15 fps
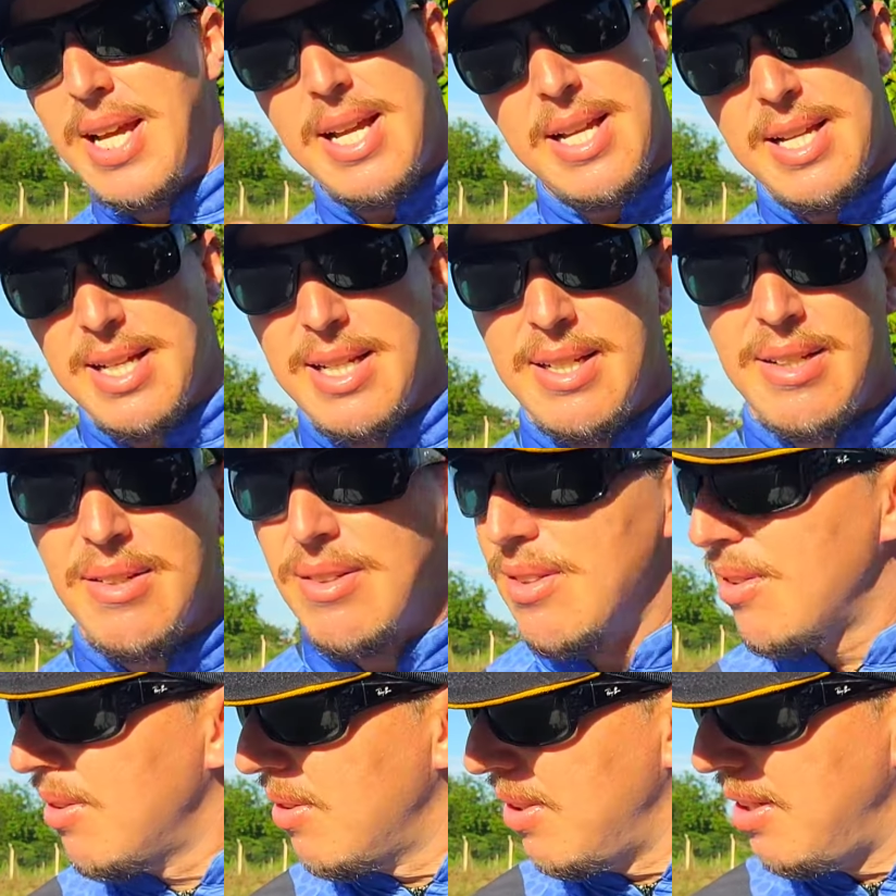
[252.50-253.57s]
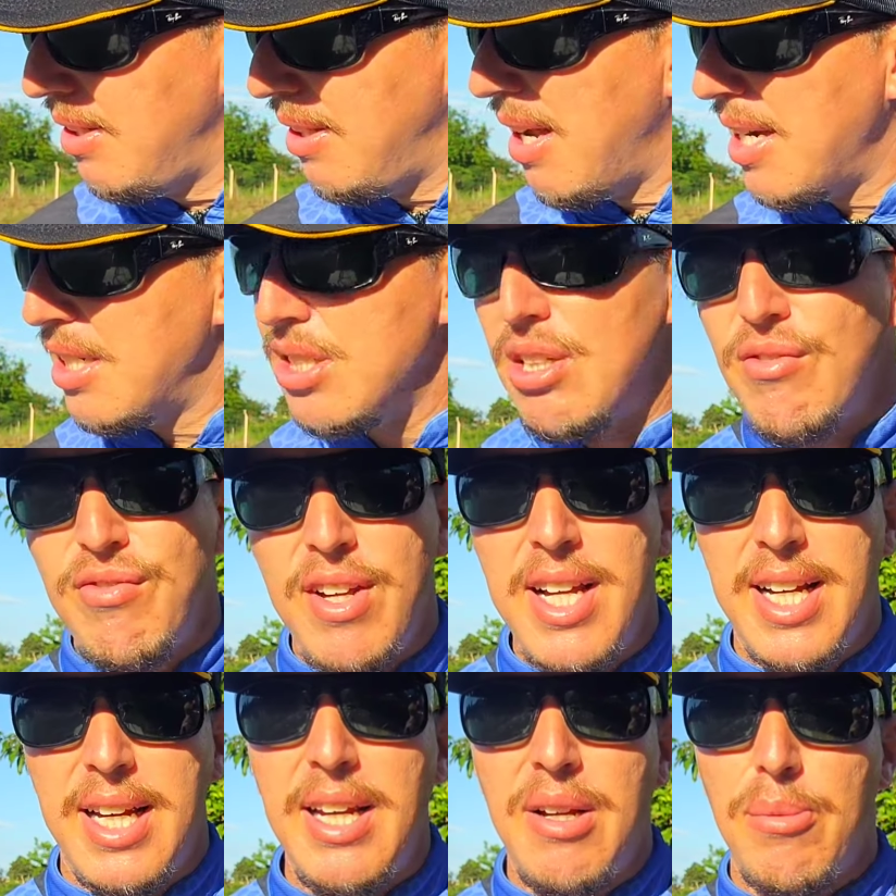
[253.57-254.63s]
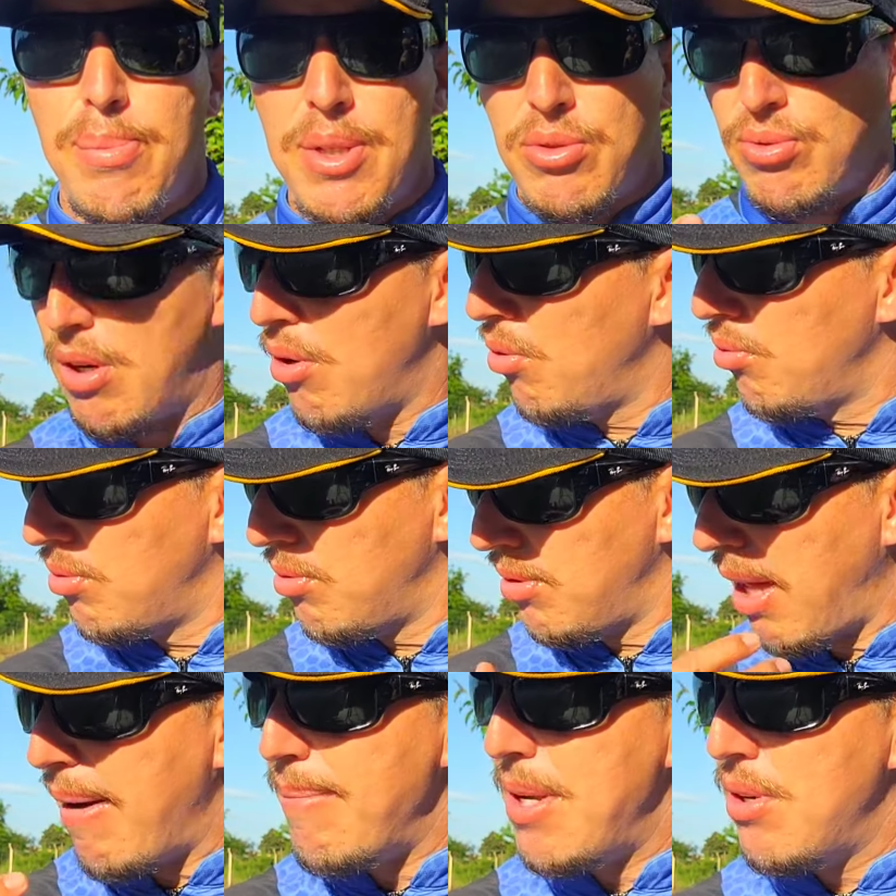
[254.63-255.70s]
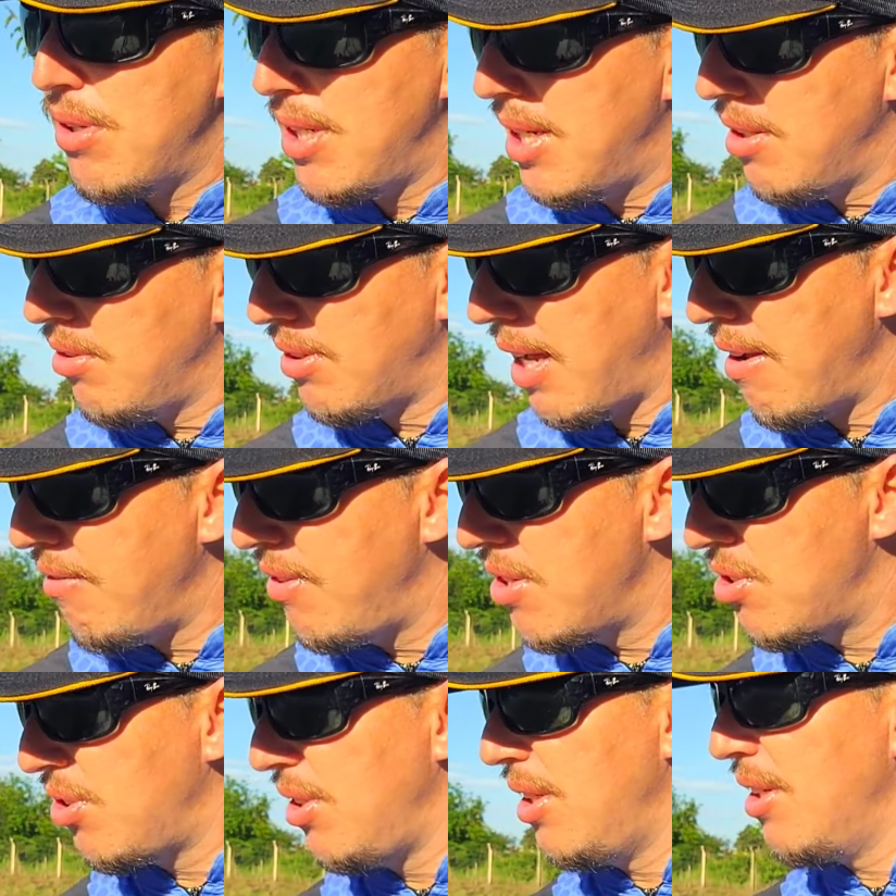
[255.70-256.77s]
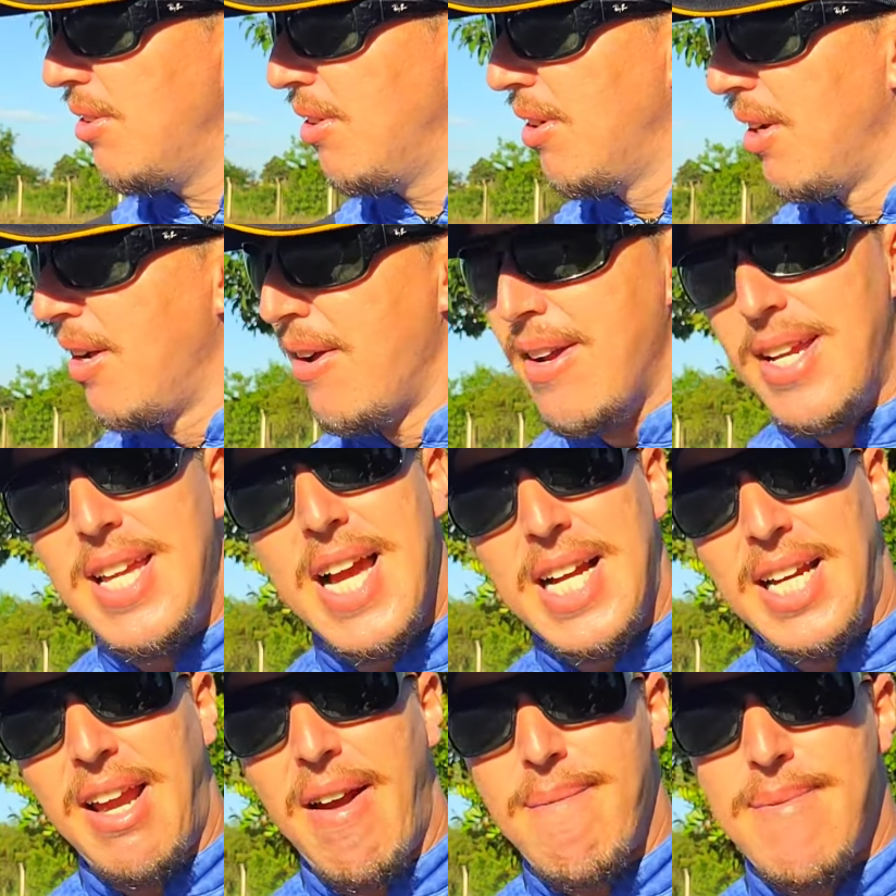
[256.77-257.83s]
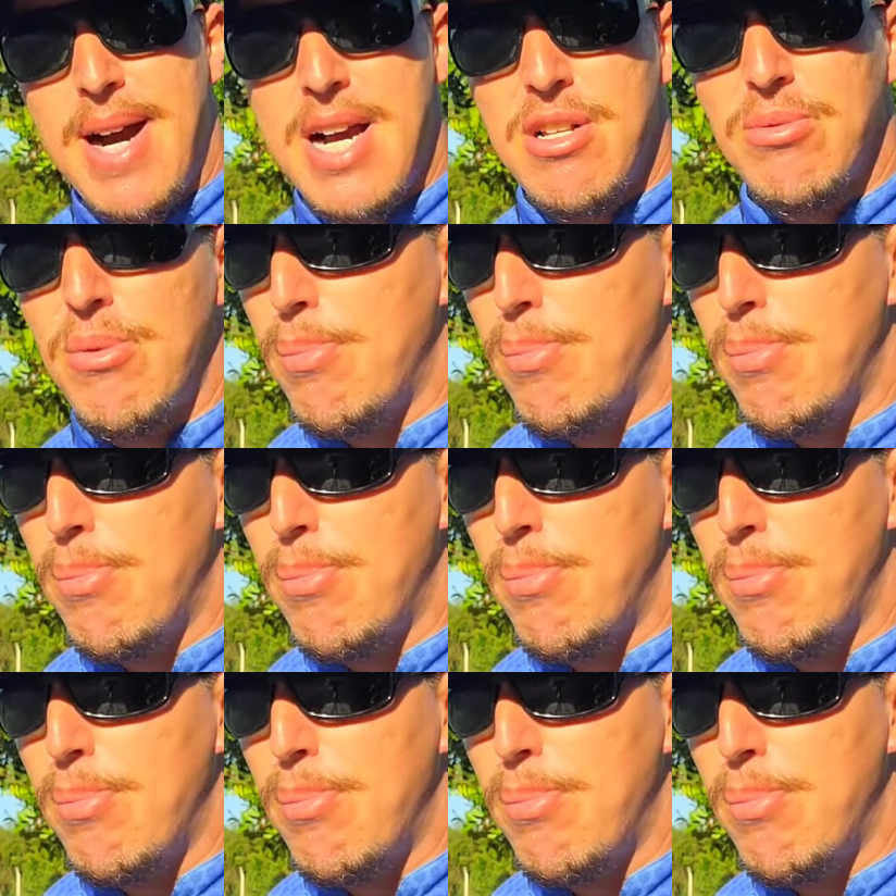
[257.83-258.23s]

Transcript: é, e a gente vê que o pessoal tá melhorando, tá investindo. E aqui é mais uma